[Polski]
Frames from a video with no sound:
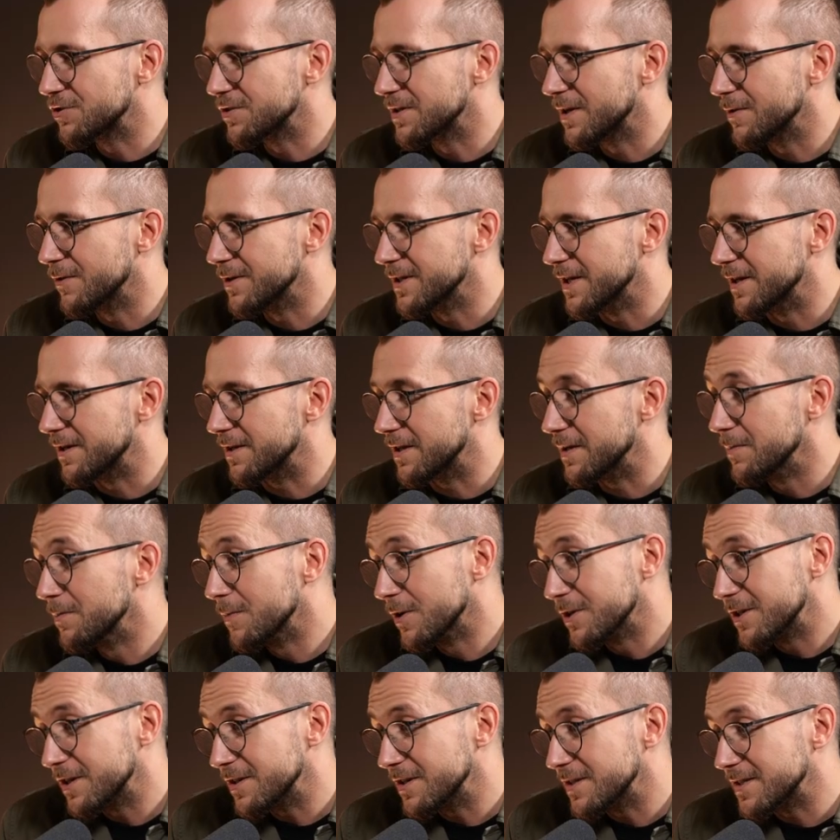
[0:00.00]
źródeł źródeł energii,
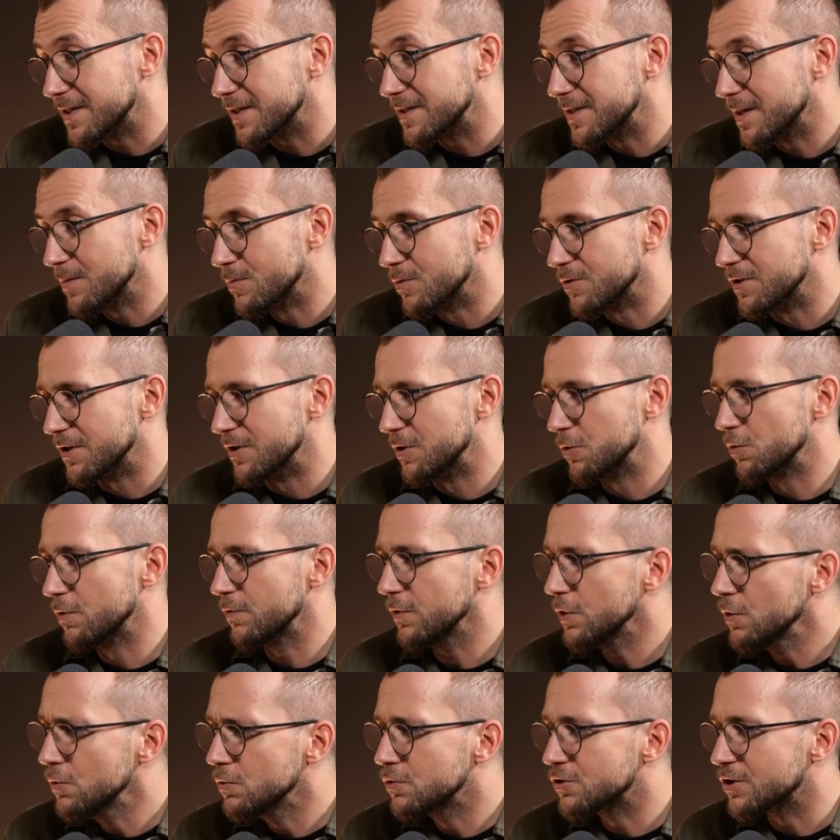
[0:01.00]
modernizacja
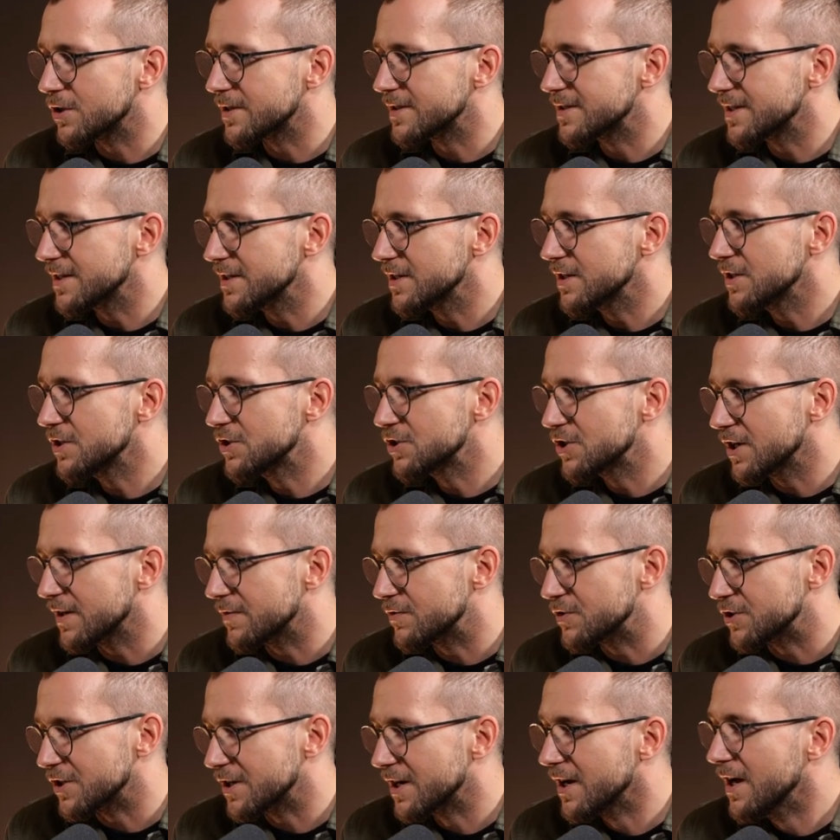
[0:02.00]
budynków i urządzeń
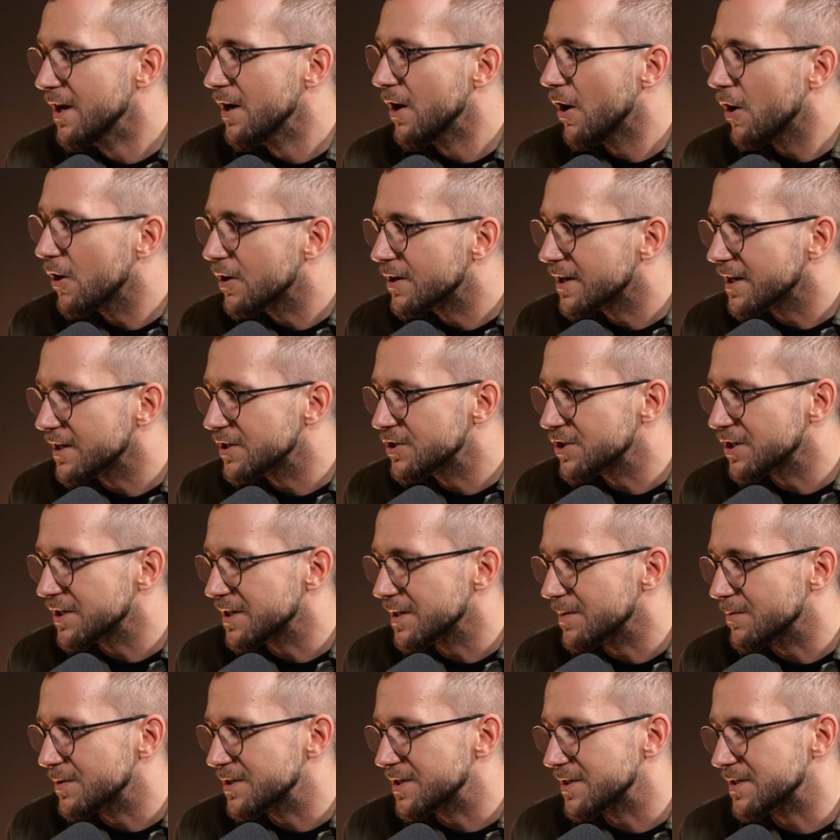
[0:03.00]
grzewczych,
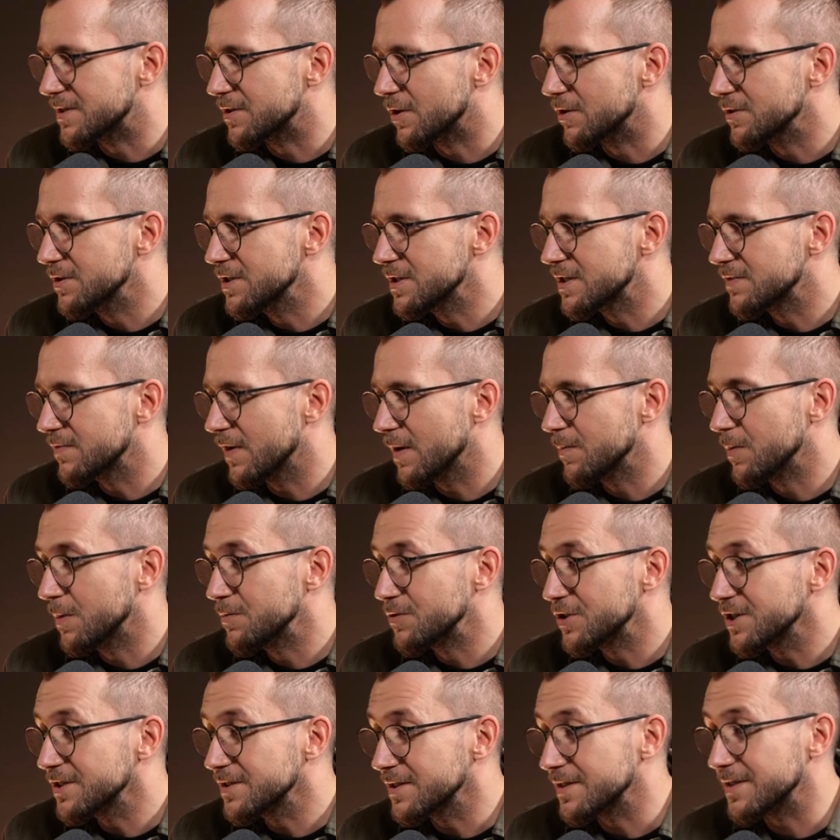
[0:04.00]
ograniczenie emisji z rolnictwa
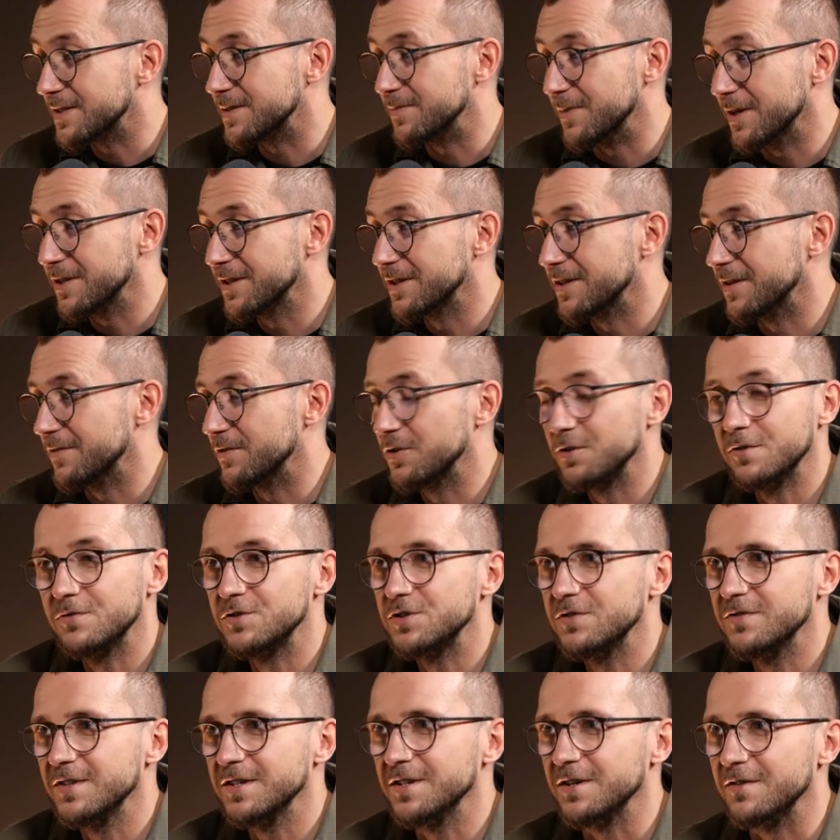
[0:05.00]
poprzez zmianę nawyków
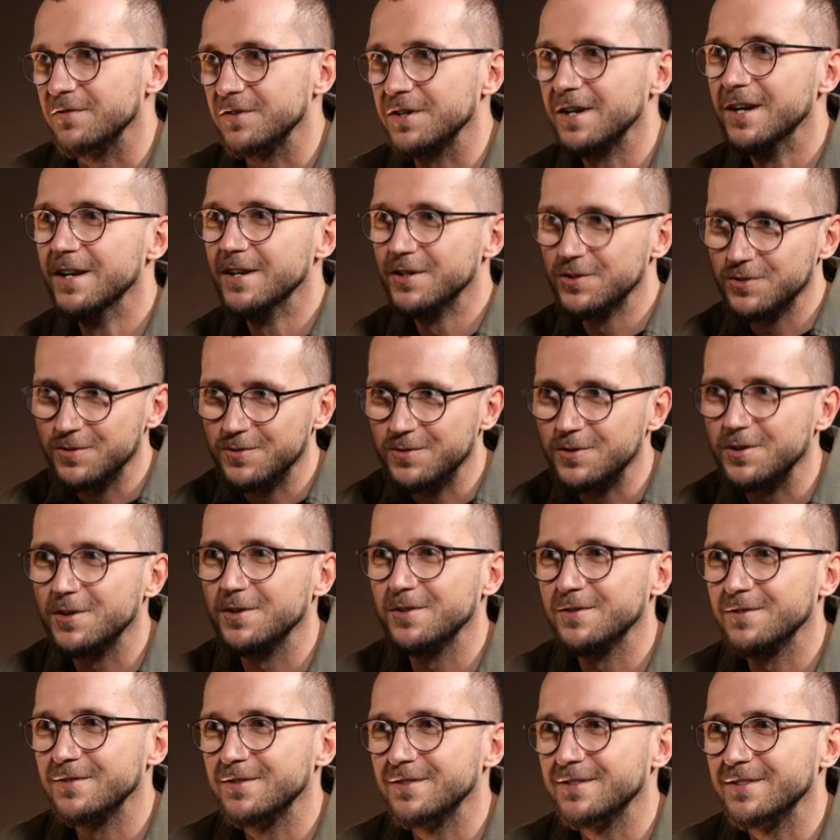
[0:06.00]
żywieniowych. Zresztą
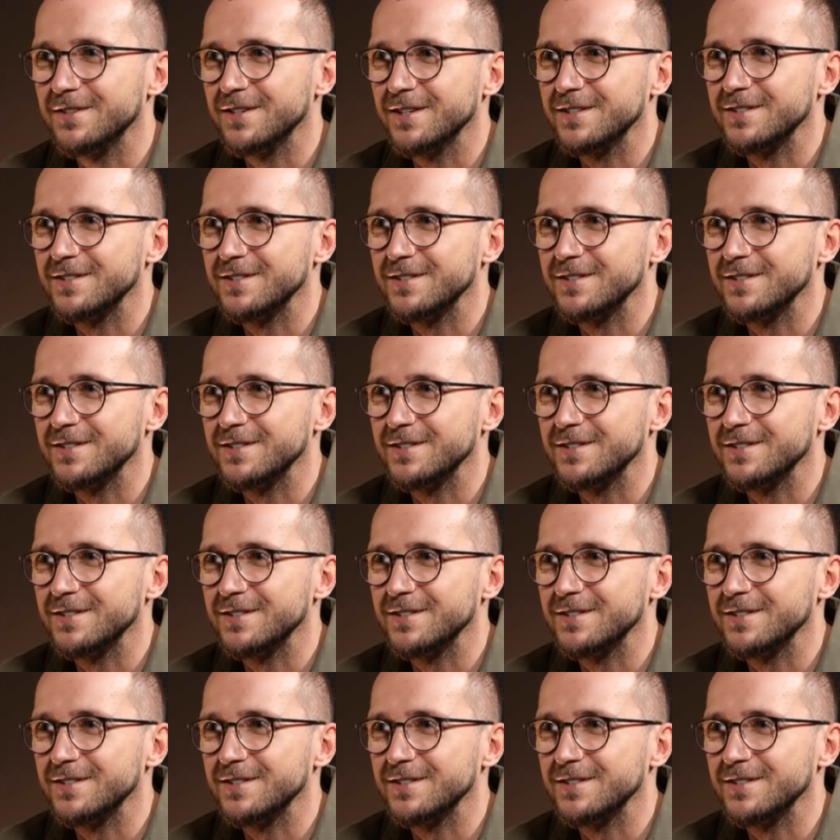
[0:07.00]
do e,